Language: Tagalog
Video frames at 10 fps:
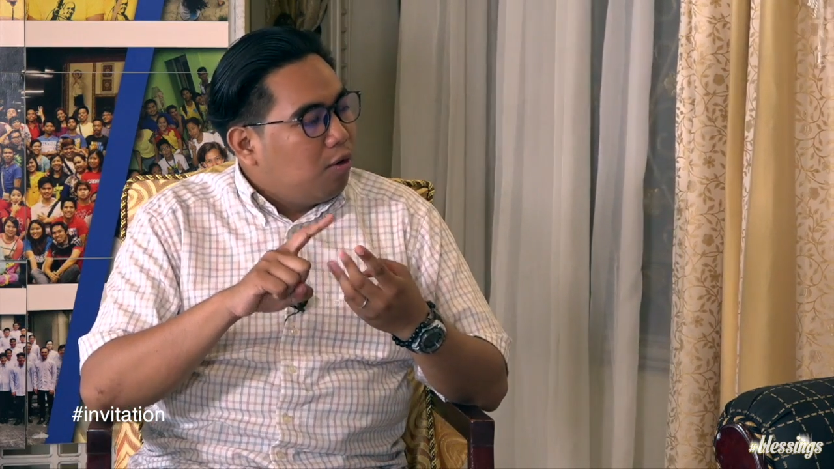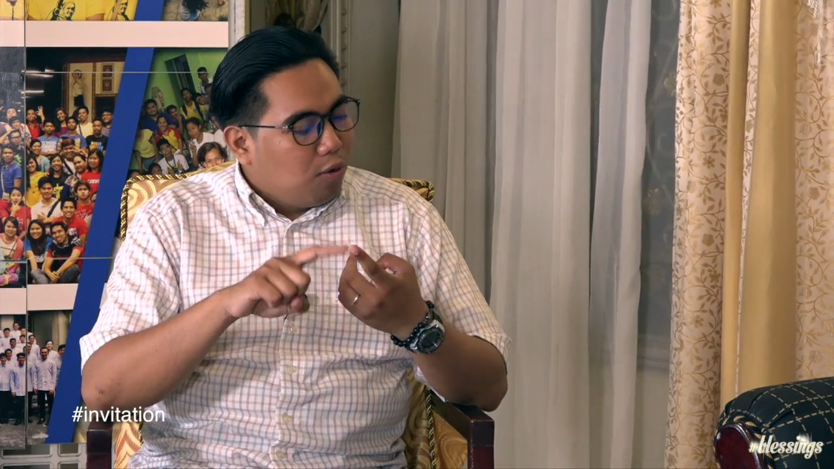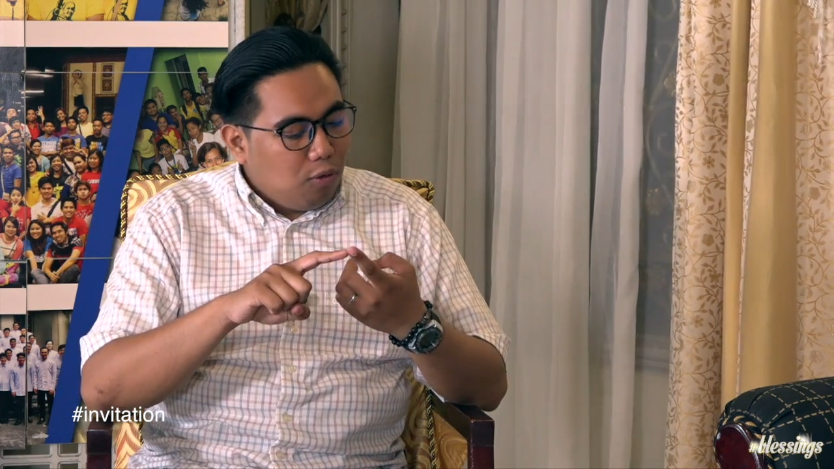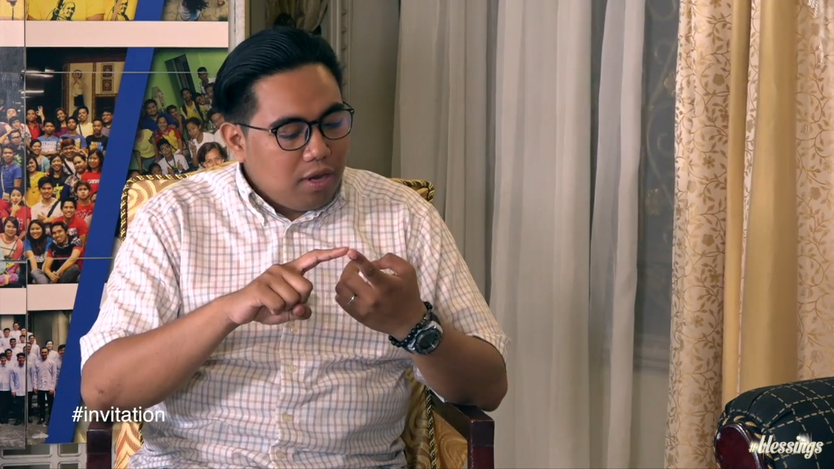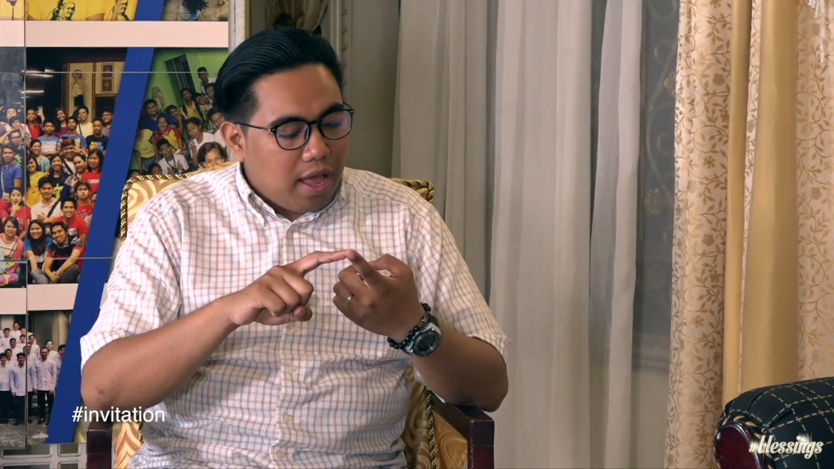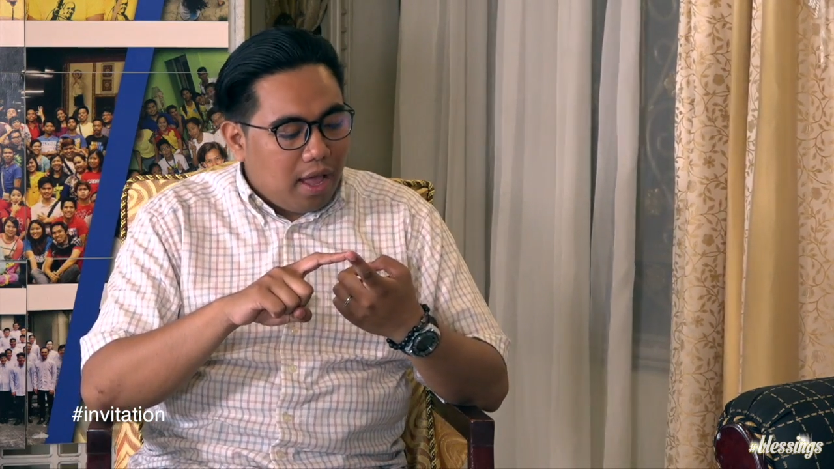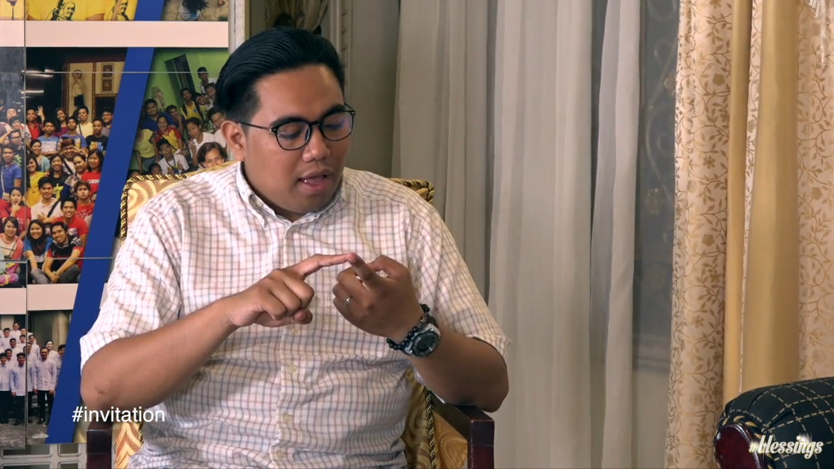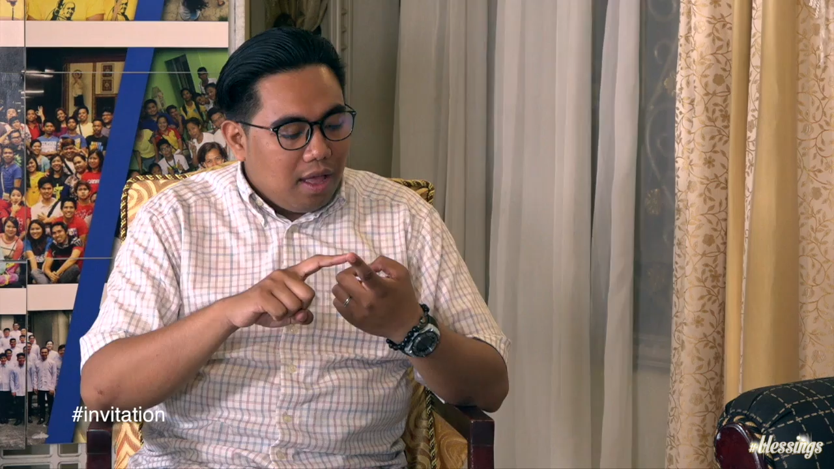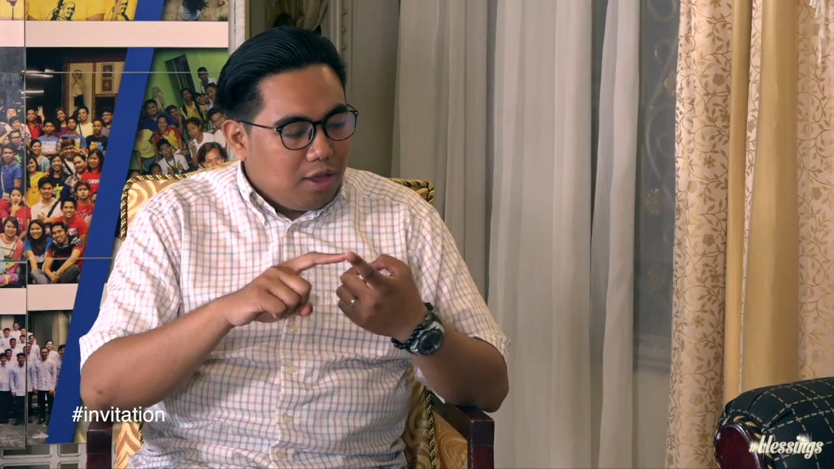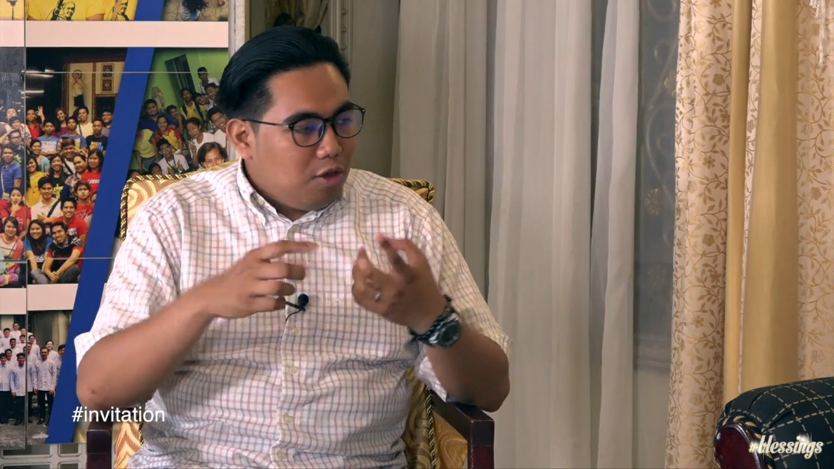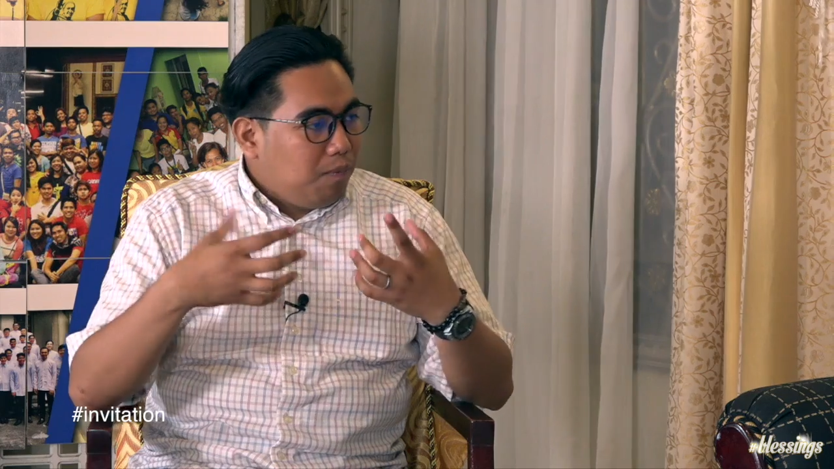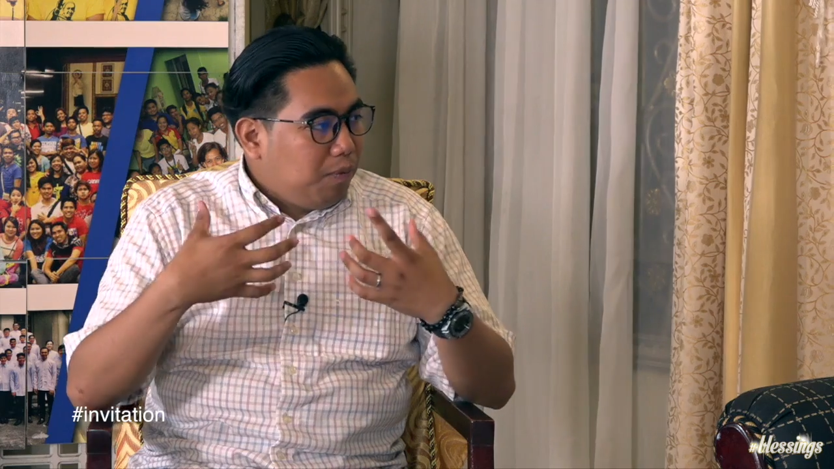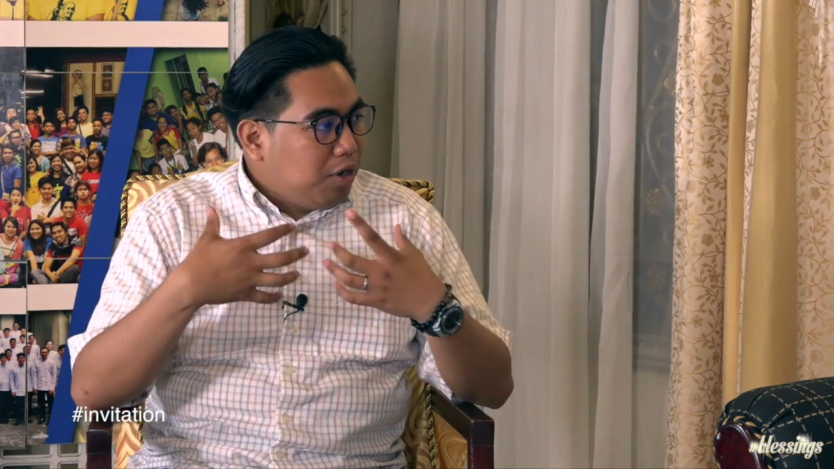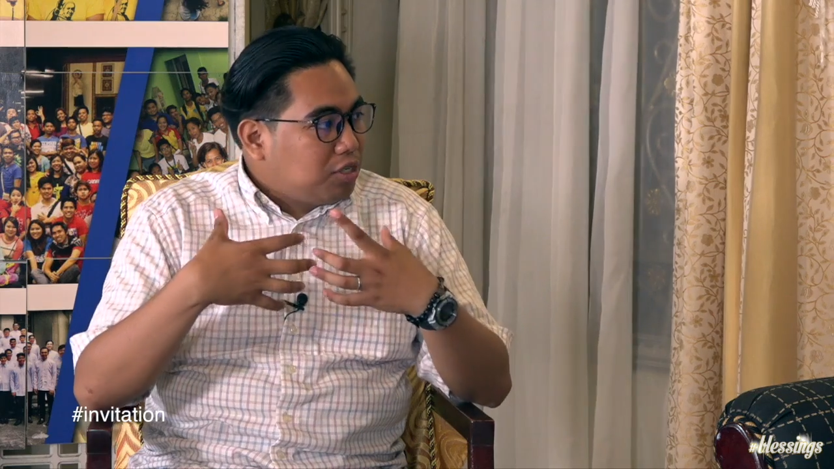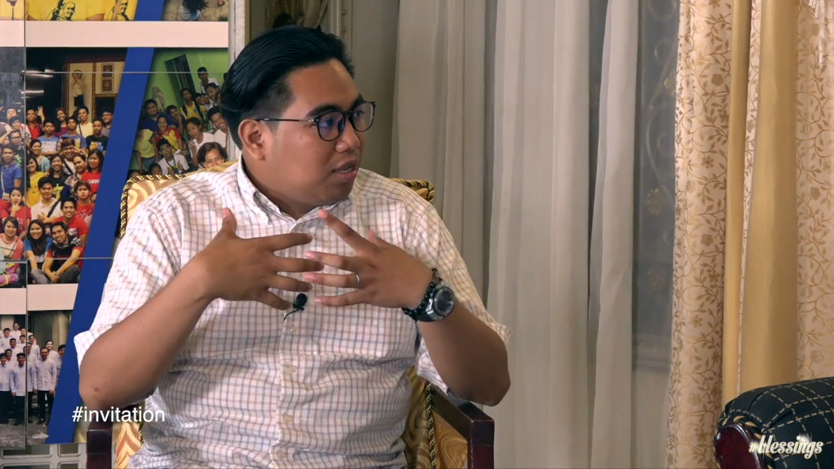Una, yung
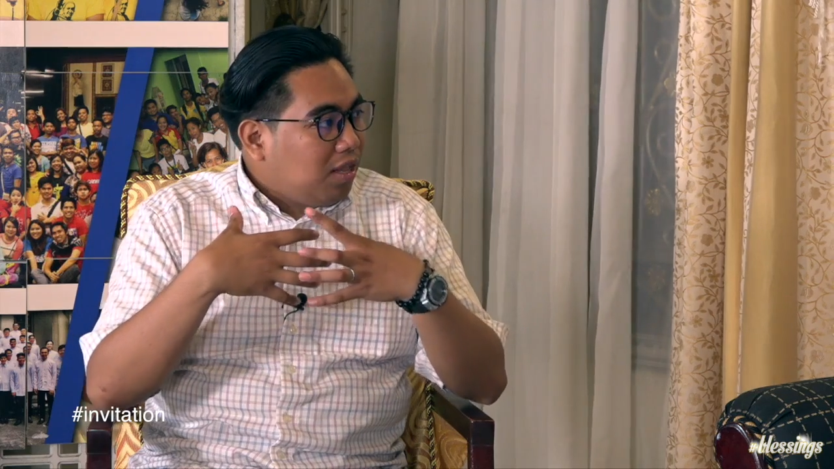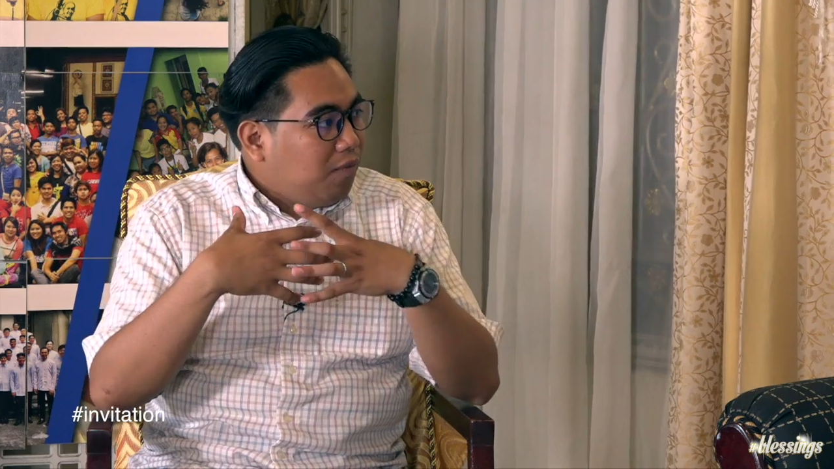personal